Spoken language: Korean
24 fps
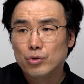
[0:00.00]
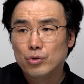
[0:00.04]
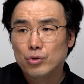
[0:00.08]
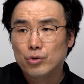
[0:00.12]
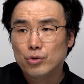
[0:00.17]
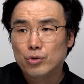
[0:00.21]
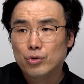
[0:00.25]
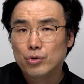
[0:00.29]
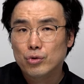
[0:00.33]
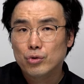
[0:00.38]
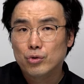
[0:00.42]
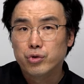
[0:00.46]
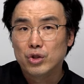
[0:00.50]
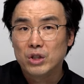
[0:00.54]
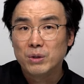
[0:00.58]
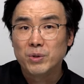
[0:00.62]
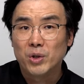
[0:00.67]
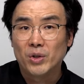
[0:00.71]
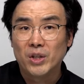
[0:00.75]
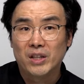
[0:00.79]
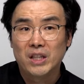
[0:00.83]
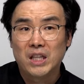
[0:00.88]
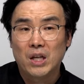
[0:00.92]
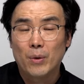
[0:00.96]
국힘
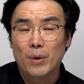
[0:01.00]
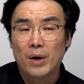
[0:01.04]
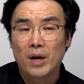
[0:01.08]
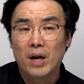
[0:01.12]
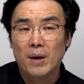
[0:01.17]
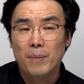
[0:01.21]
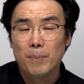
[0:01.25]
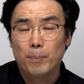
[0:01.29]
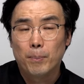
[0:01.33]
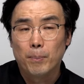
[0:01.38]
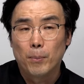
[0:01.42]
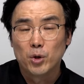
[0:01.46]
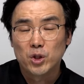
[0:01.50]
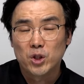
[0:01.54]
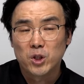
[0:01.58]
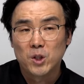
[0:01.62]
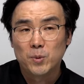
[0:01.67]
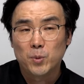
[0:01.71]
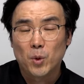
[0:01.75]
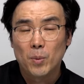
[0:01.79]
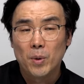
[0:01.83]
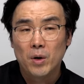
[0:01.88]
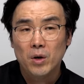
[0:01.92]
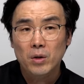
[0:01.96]
전당대회 모습을
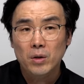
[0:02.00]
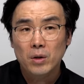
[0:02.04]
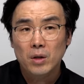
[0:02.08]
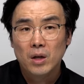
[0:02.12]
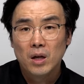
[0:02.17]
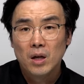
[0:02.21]
보면은